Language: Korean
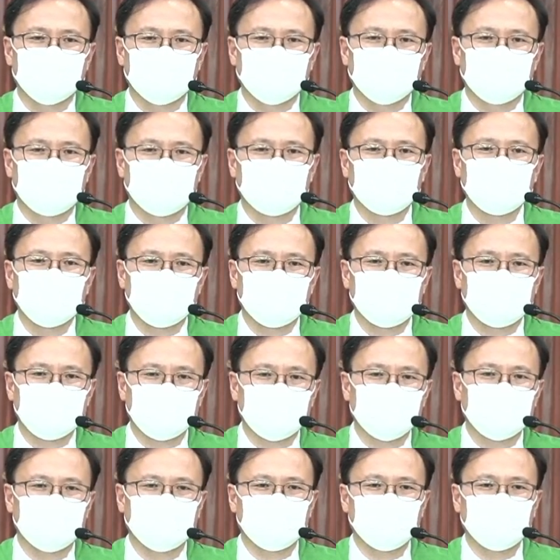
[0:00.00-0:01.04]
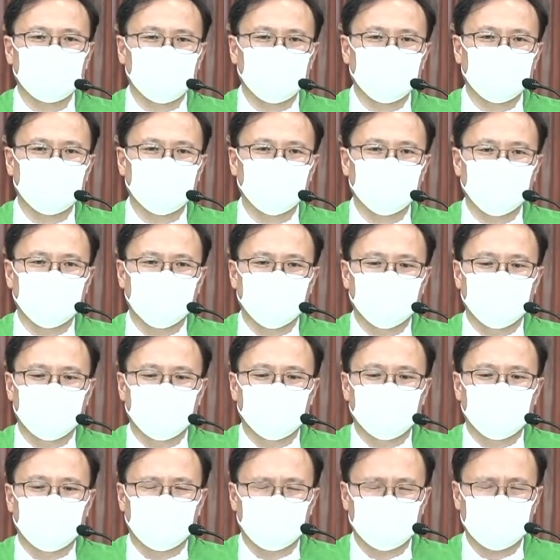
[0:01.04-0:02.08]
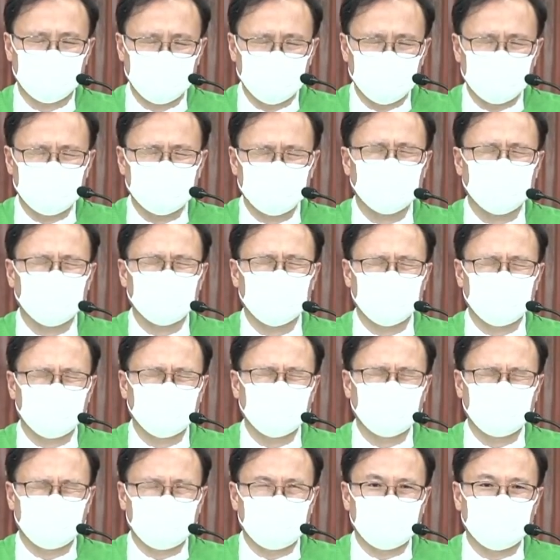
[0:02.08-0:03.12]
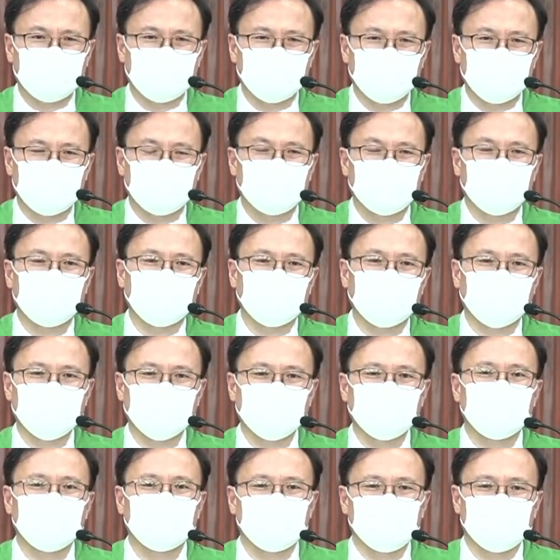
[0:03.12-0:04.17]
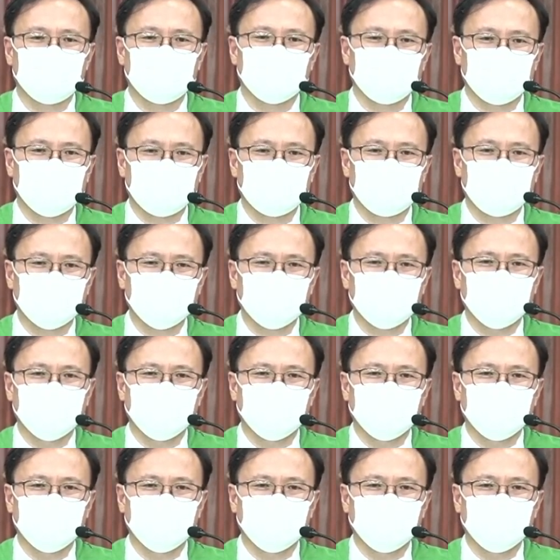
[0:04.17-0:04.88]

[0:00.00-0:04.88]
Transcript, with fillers: 정신을 차리다 보면 큰일 날 뻔했네 라고 한숨을 쉬면서